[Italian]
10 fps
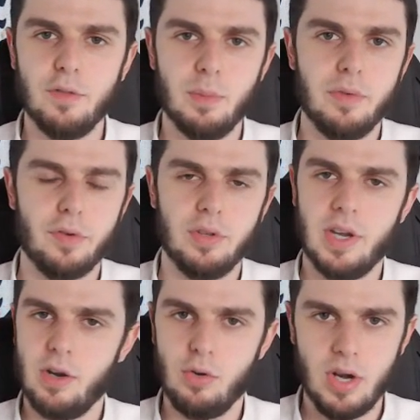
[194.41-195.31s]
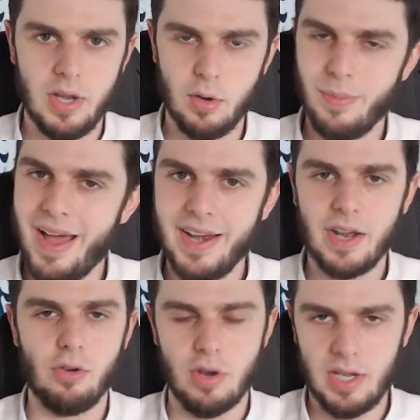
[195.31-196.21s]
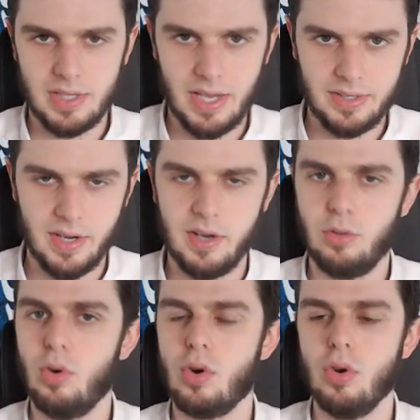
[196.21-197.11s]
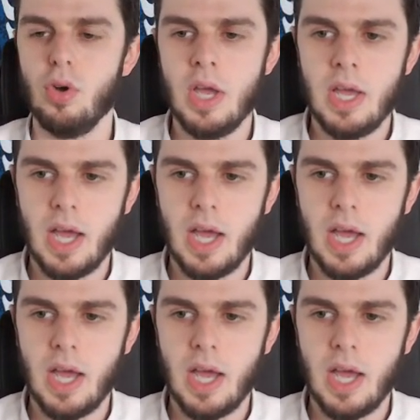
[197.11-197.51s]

Dovremo affrontare ancora le Romane, ancora l'Atalanta al ritorno,